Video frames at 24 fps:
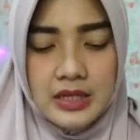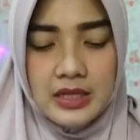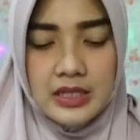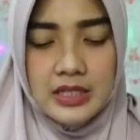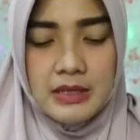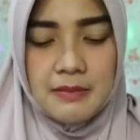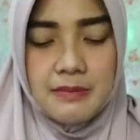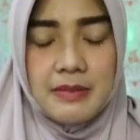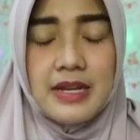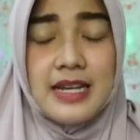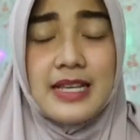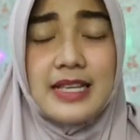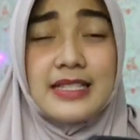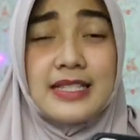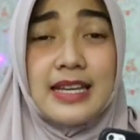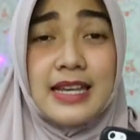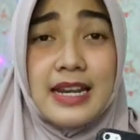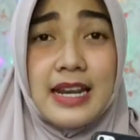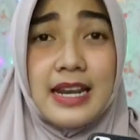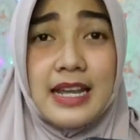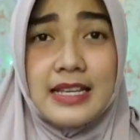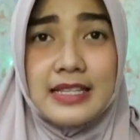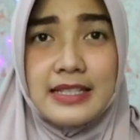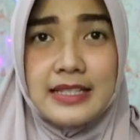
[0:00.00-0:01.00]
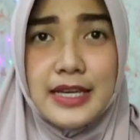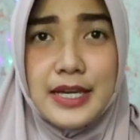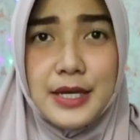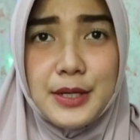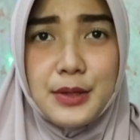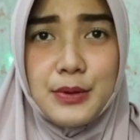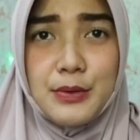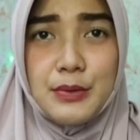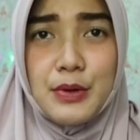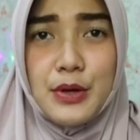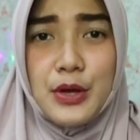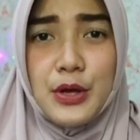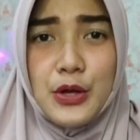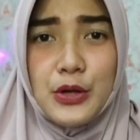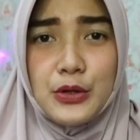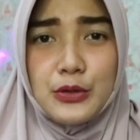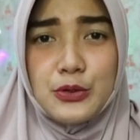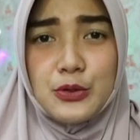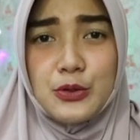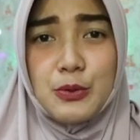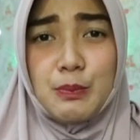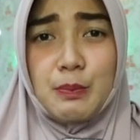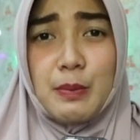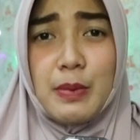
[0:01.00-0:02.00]
gimana caranya
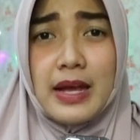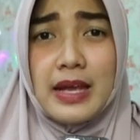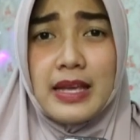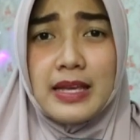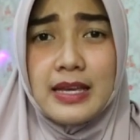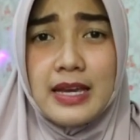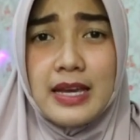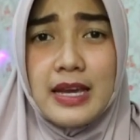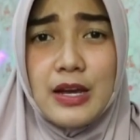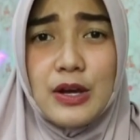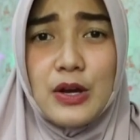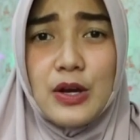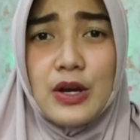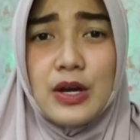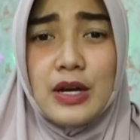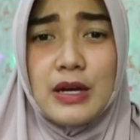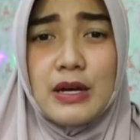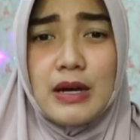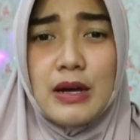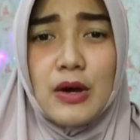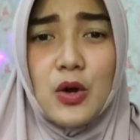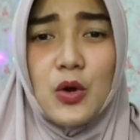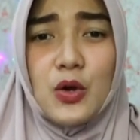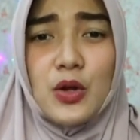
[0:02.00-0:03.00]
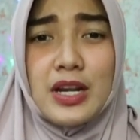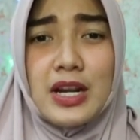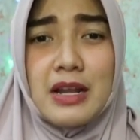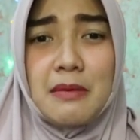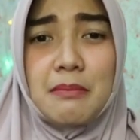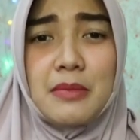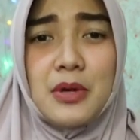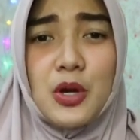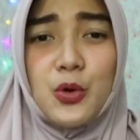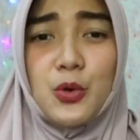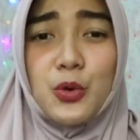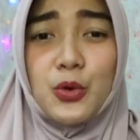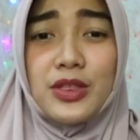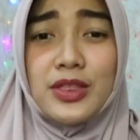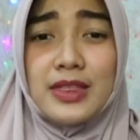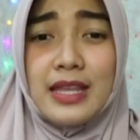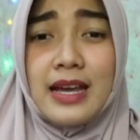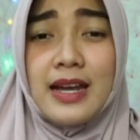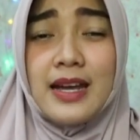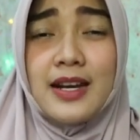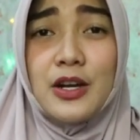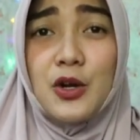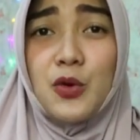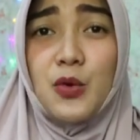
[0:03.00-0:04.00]
supaya orang
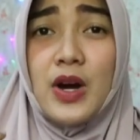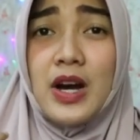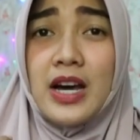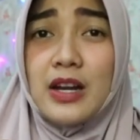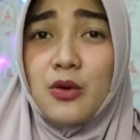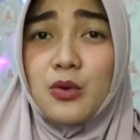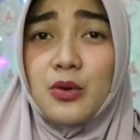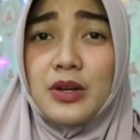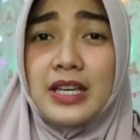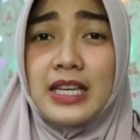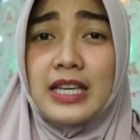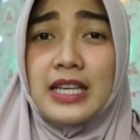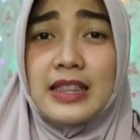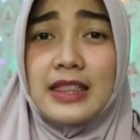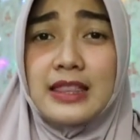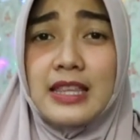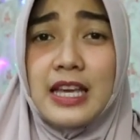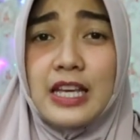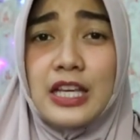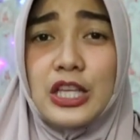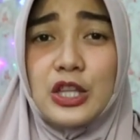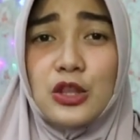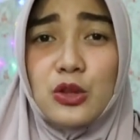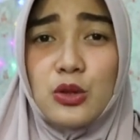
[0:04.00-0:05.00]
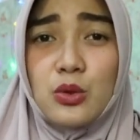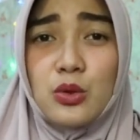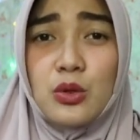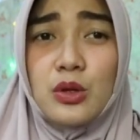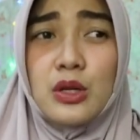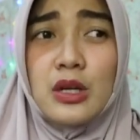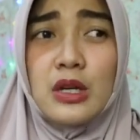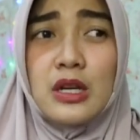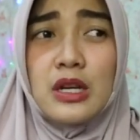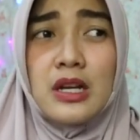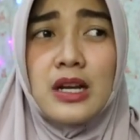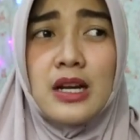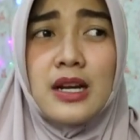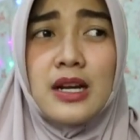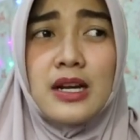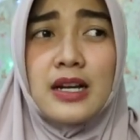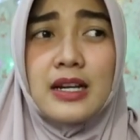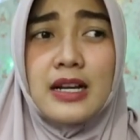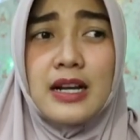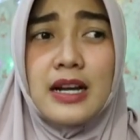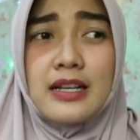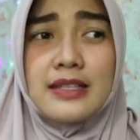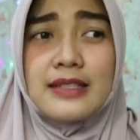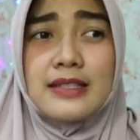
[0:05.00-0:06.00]
berhutang ke warung kita itu
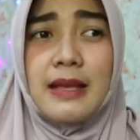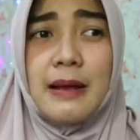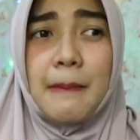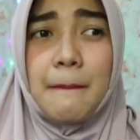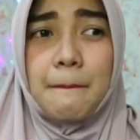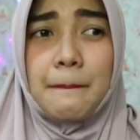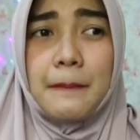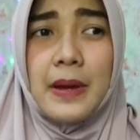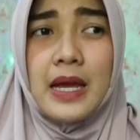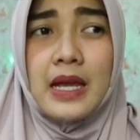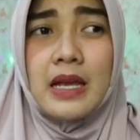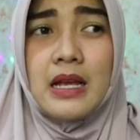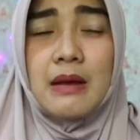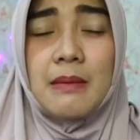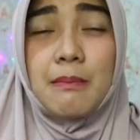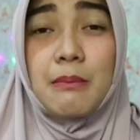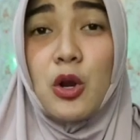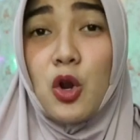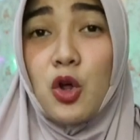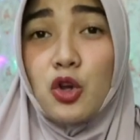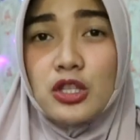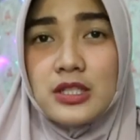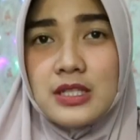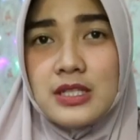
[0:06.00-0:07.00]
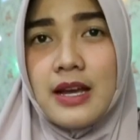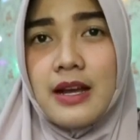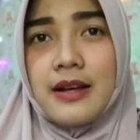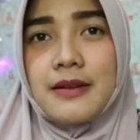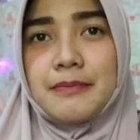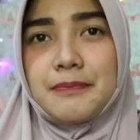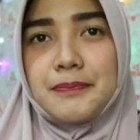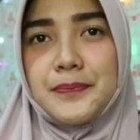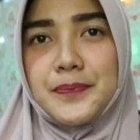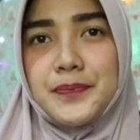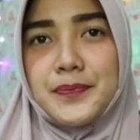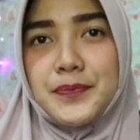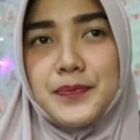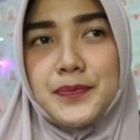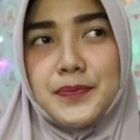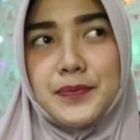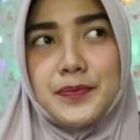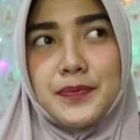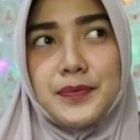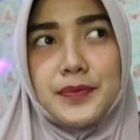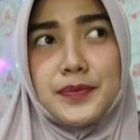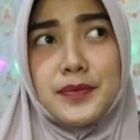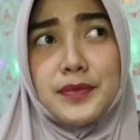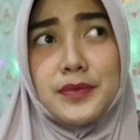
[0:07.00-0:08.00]
nggak sampai melonjak
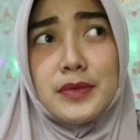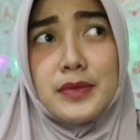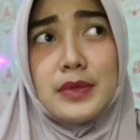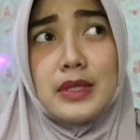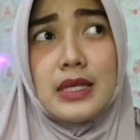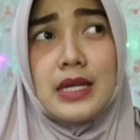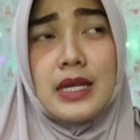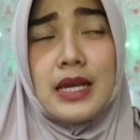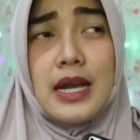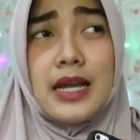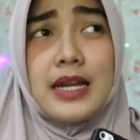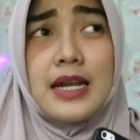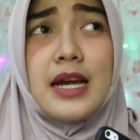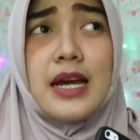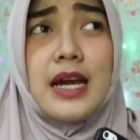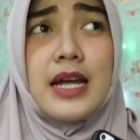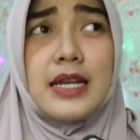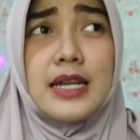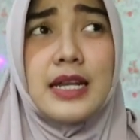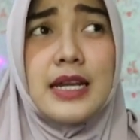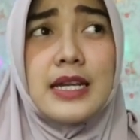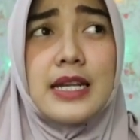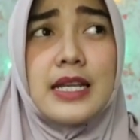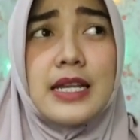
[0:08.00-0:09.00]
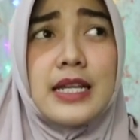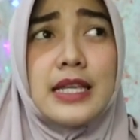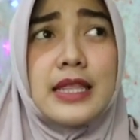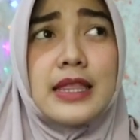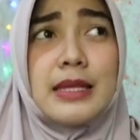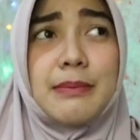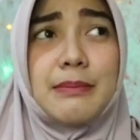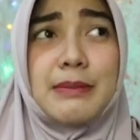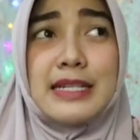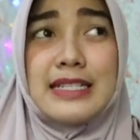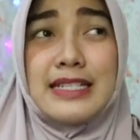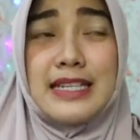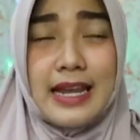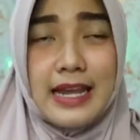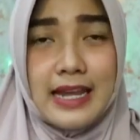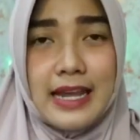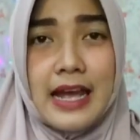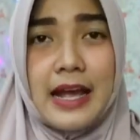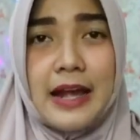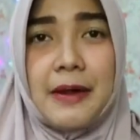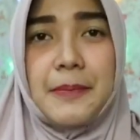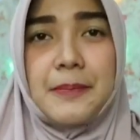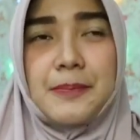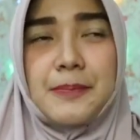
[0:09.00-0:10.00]
kadang ada dari teman
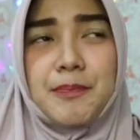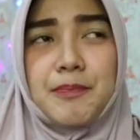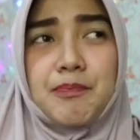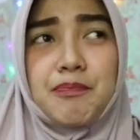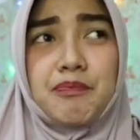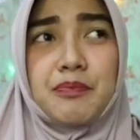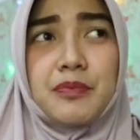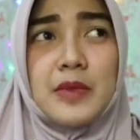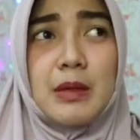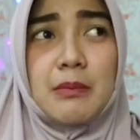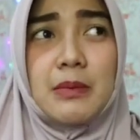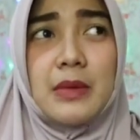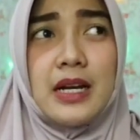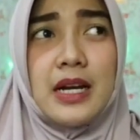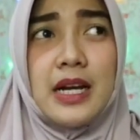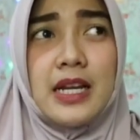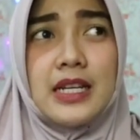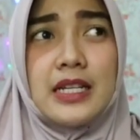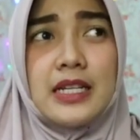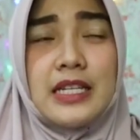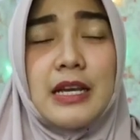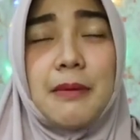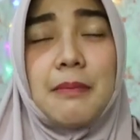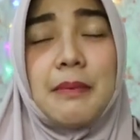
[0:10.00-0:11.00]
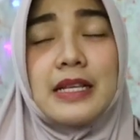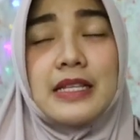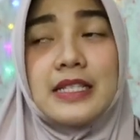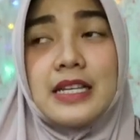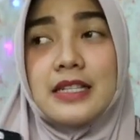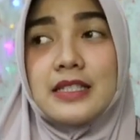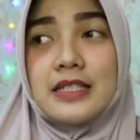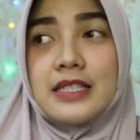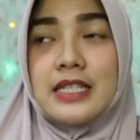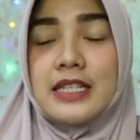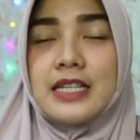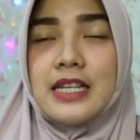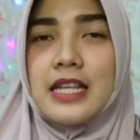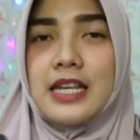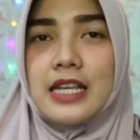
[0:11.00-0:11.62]
saya bahkan ya banyak sih